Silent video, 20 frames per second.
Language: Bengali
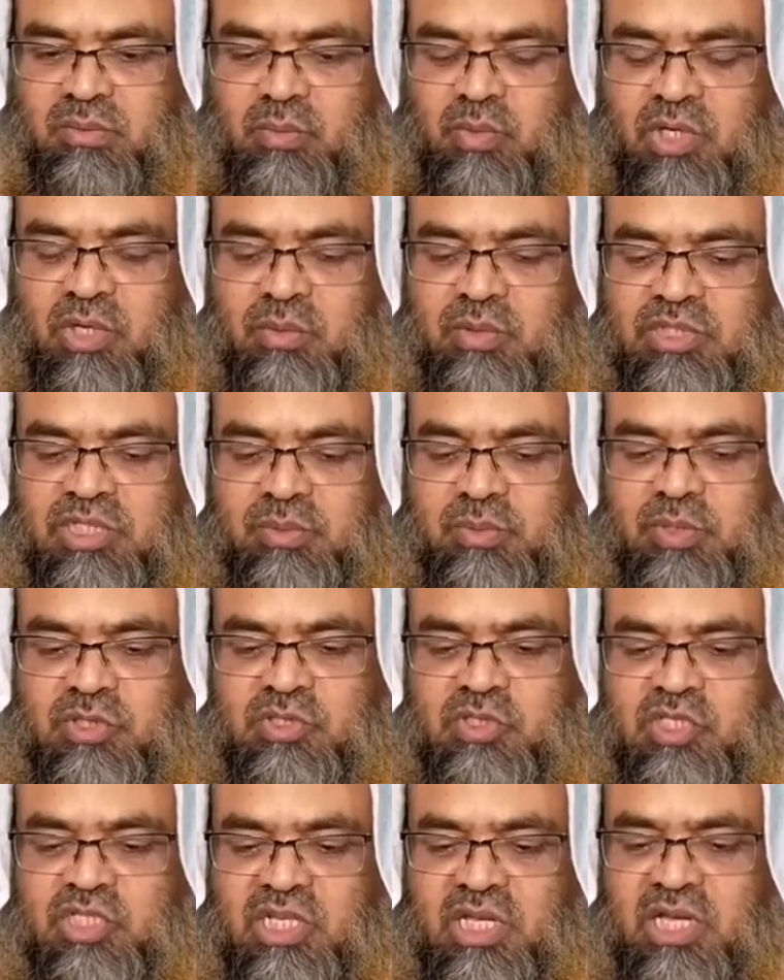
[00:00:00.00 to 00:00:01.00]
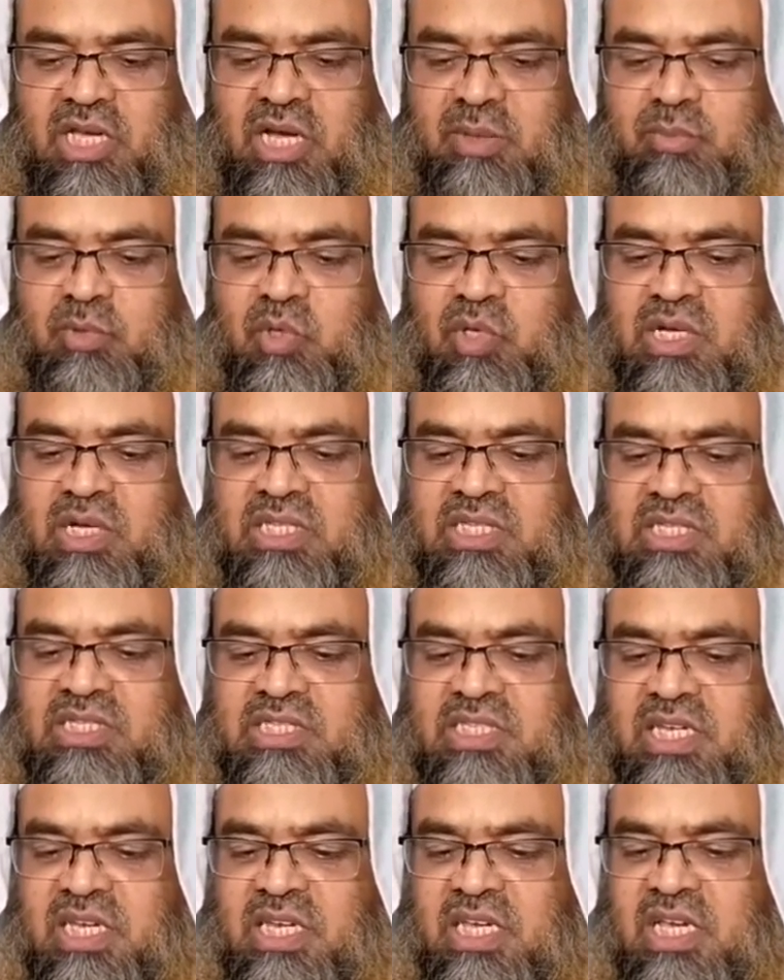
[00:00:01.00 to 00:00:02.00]
পরবর্তী প্রশ্ন শাহেখ আব্দুল কাদের
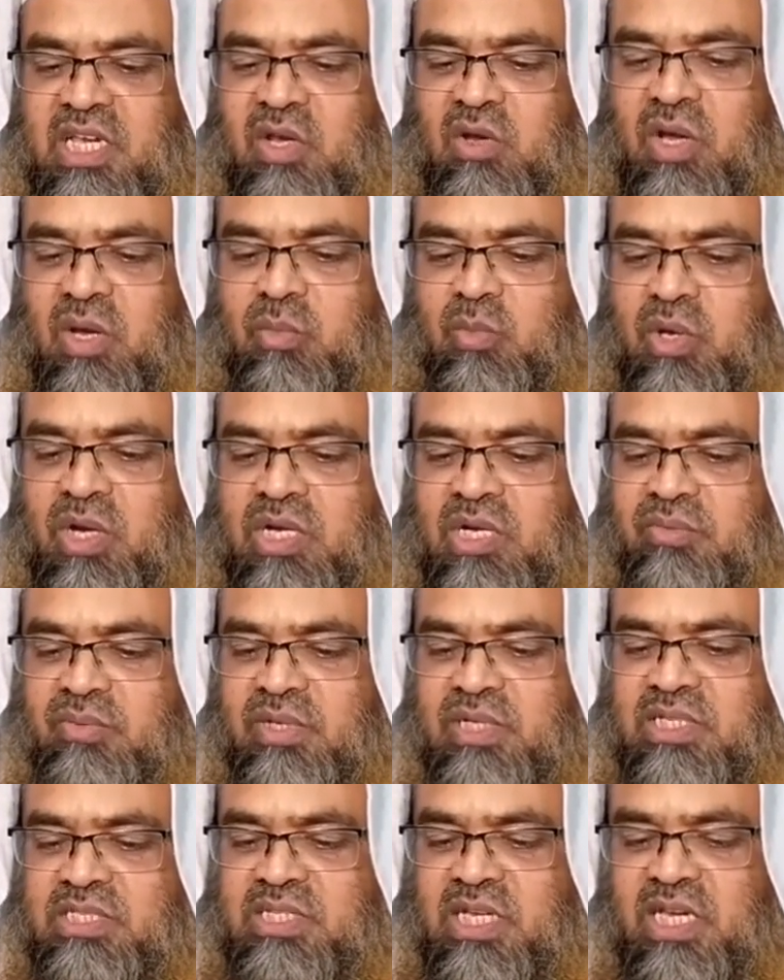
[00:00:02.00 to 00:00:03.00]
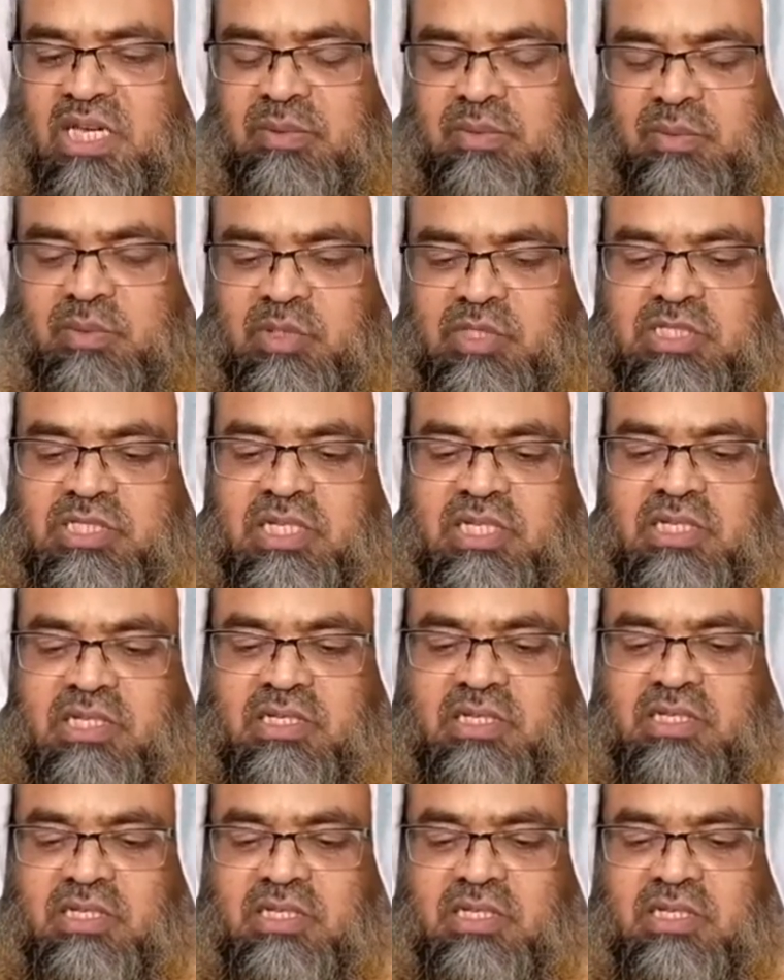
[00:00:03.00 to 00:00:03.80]
জিলানি কেন আবু হানিফাকে জাহান্নামি বলেছেন